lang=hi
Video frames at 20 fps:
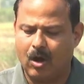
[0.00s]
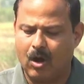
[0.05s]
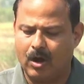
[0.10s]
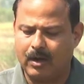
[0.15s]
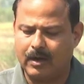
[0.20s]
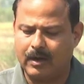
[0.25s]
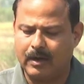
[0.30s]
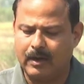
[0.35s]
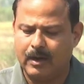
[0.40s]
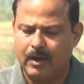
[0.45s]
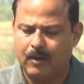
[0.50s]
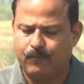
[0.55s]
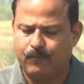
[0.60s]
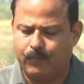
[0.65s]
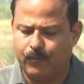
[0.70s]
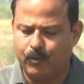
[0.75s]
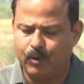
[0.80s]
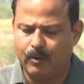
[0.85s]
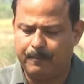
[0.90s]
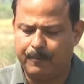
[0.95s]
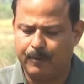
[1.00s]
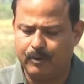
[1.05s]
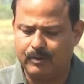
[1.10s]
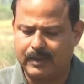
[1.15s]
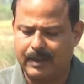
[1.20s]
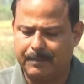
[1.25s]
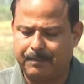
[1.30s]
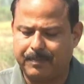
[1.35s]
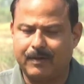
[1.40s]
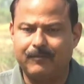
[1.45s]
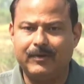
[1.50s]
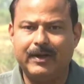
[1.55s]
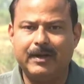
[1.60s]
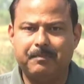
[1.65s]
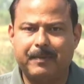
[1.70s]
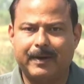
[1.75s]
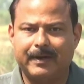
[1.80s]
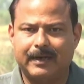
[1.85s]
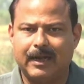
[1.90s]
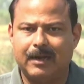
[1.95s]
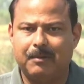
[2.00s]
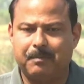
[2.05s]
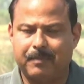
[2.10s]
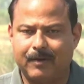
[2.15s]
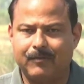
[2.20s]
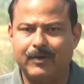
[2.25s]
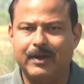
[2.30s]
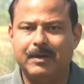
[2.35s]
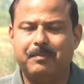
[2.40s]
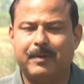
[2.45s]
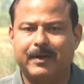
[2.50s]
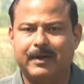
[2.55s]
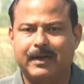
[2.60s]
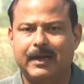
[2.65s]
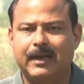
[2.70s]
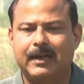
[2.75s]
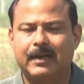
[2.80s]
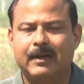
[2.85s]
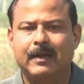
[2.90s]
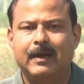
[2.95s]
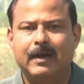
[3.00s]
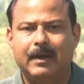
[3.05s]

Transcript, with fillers: और फूलपुर से प्रवीण पटेल प्रवीण पटेल